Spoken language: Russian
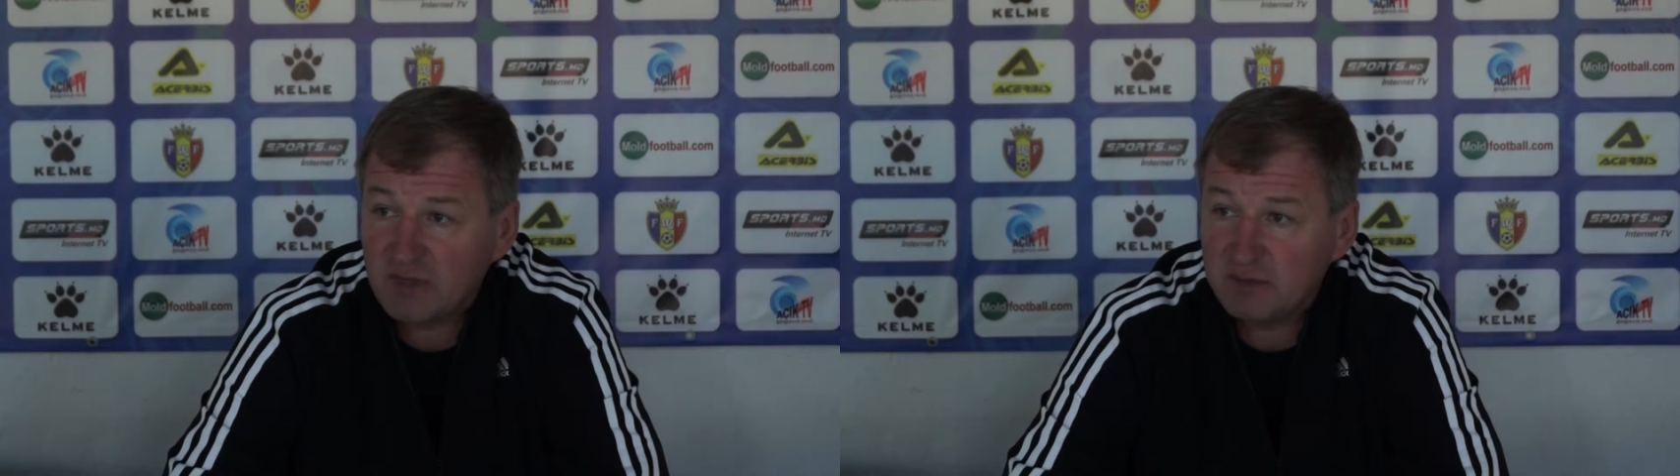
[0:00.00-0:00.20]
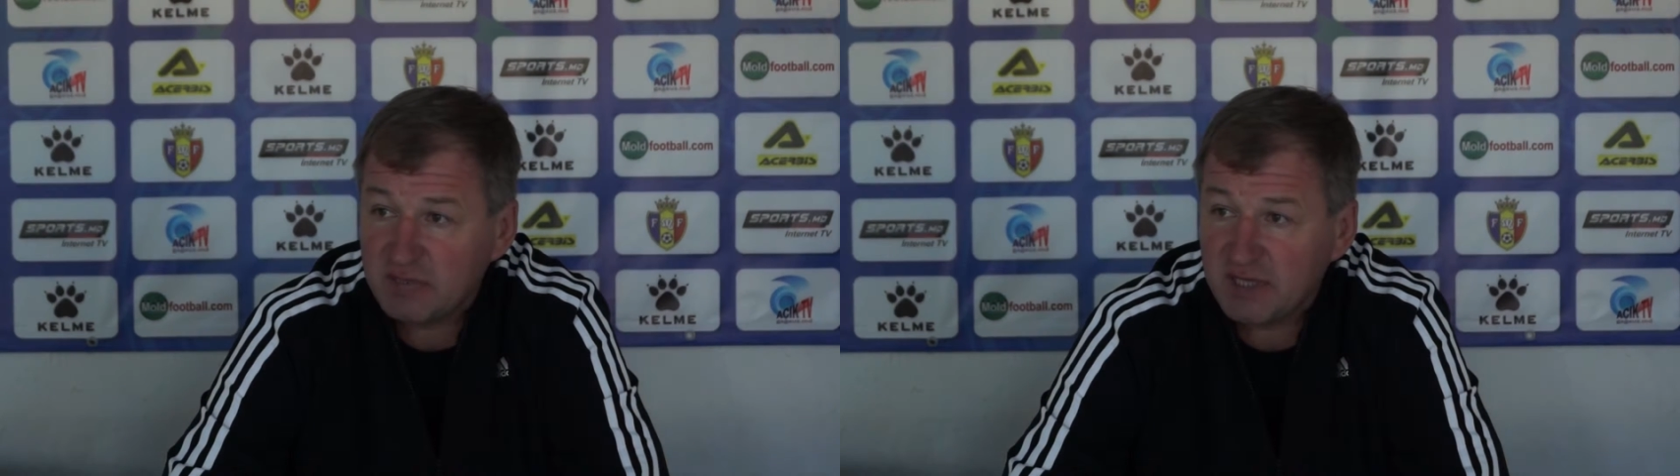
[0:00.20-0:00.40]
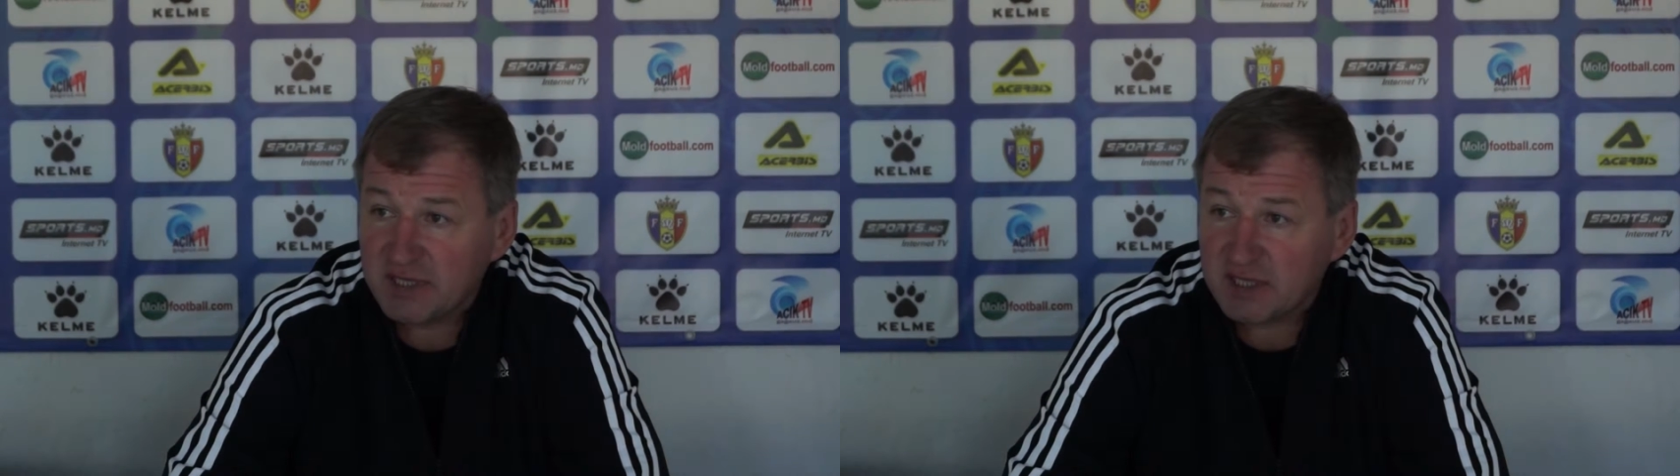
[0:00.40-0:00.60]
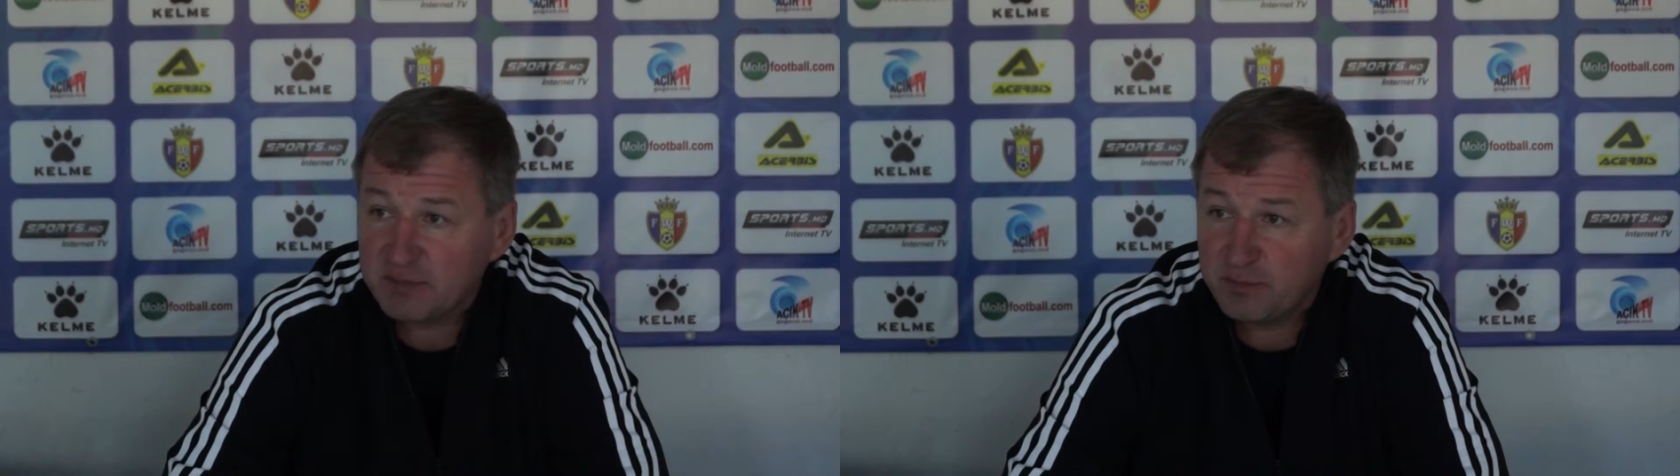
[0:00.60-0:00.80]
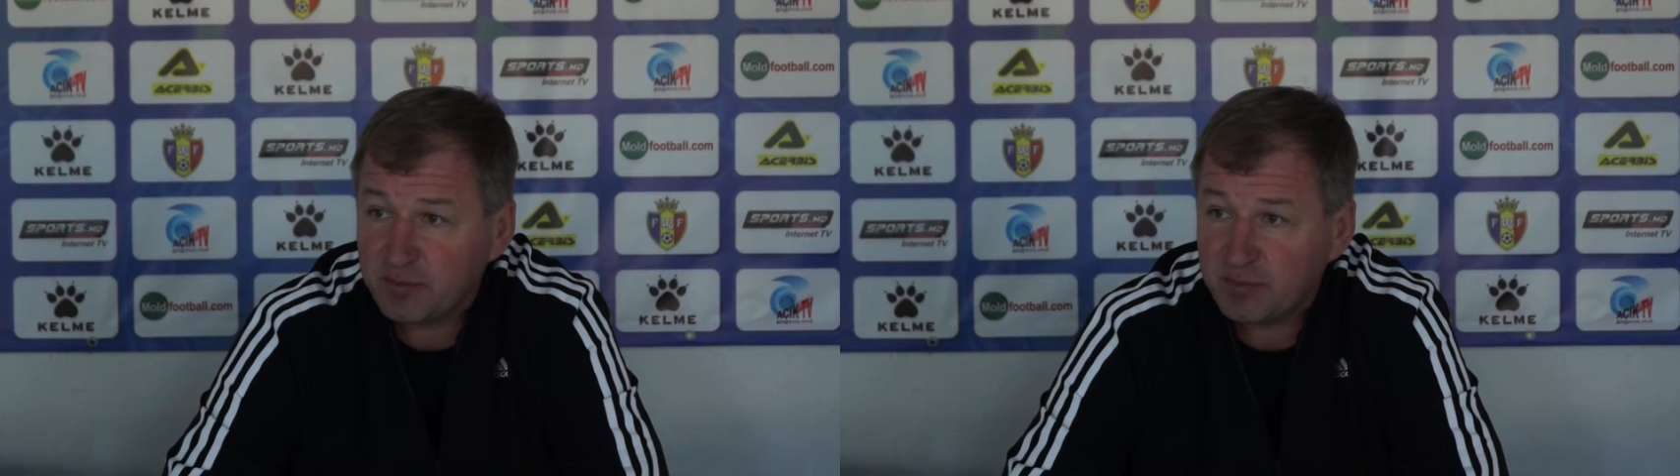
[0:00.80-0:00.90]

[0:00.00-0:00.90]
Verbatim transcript: была игра